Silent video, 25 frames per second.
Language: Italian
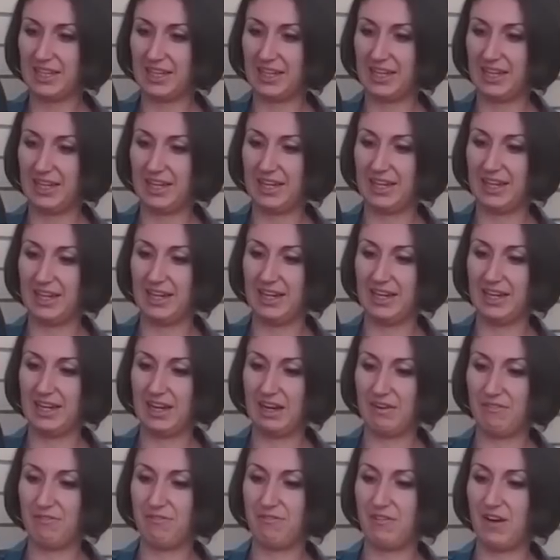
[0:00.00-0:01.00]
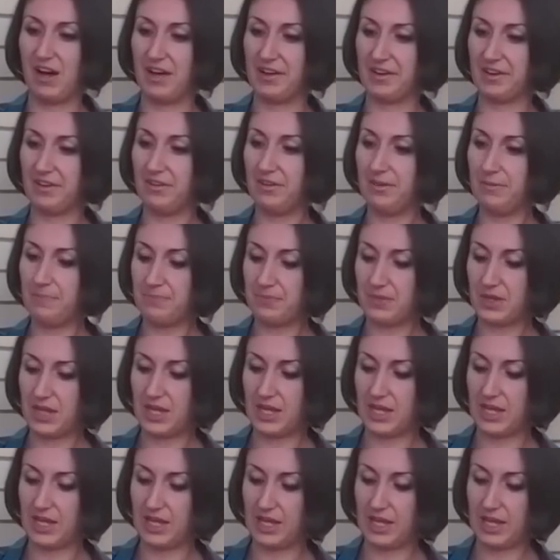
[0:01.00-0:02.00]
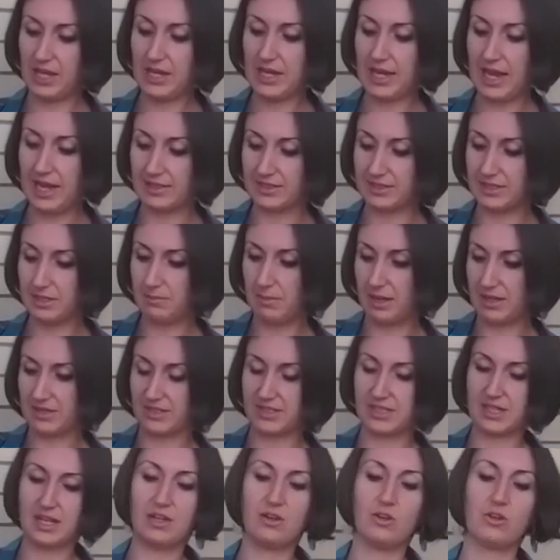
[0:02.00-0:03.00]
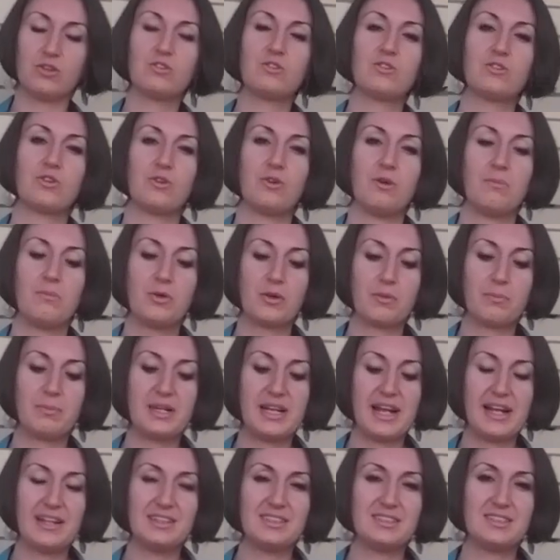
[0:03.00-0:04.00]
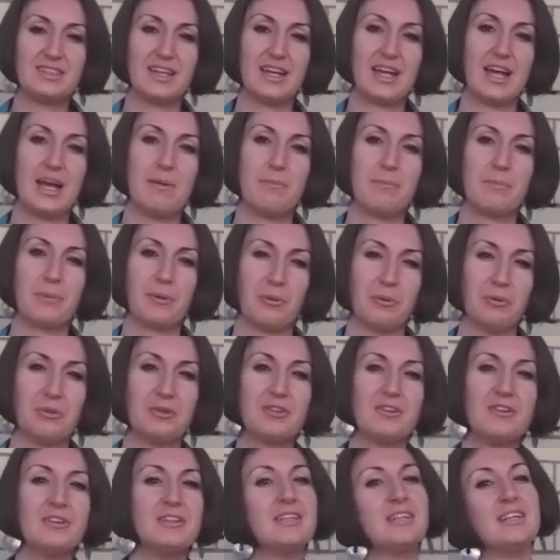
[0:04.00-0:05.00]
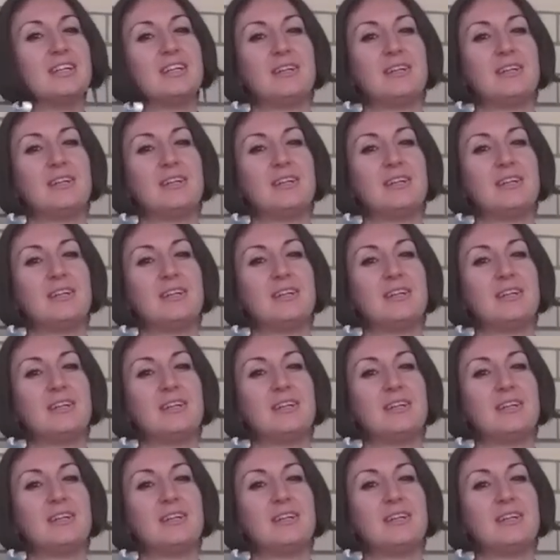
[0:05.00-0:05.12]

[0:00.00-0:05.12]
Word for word: eh, a farlo e, e niente basta il nostro ammorbidente è pronto